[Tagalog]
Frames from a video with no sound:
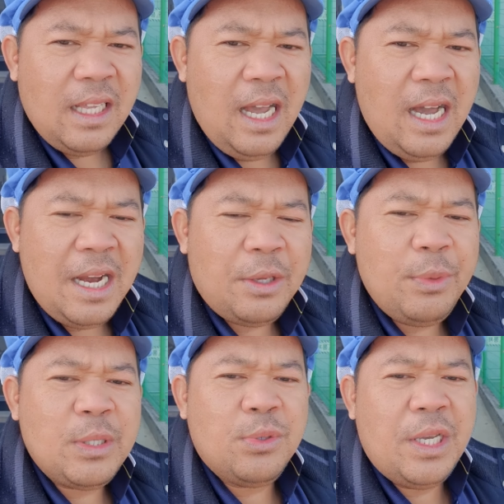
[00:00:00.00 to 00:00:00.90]
uh,
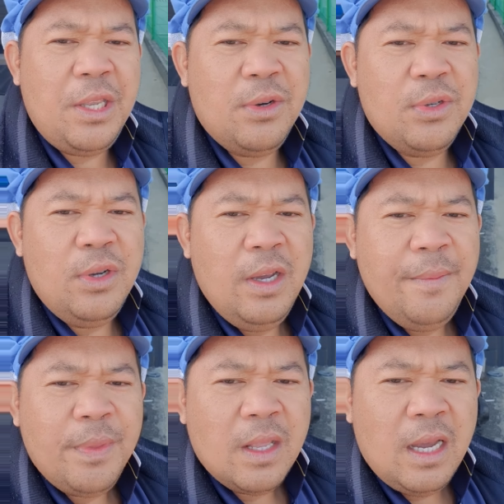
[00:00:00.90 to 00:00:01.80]
request ko sa inyo,
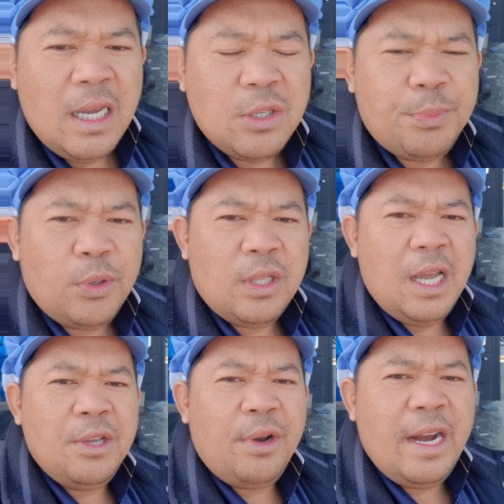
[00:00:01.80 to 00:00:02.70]
uh,
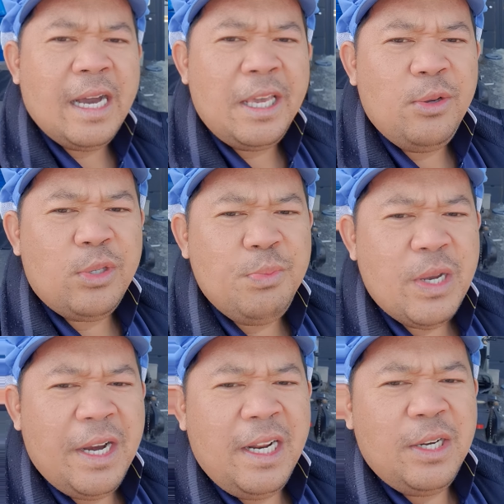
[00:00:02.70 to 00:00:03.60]
suportahan nyo rin aking YouTube
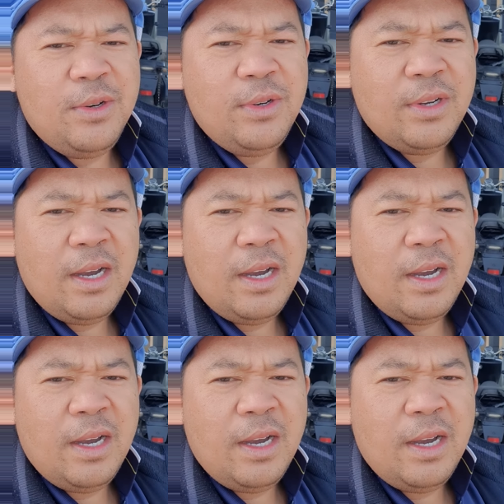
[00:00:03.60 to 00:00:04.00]
channel no.